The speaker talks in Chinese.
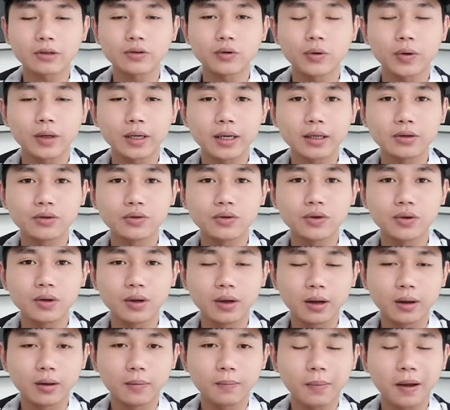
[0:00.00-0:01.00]
就会根据
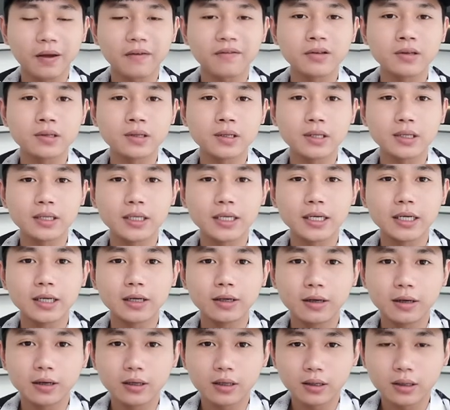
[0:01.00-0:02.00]
百分之一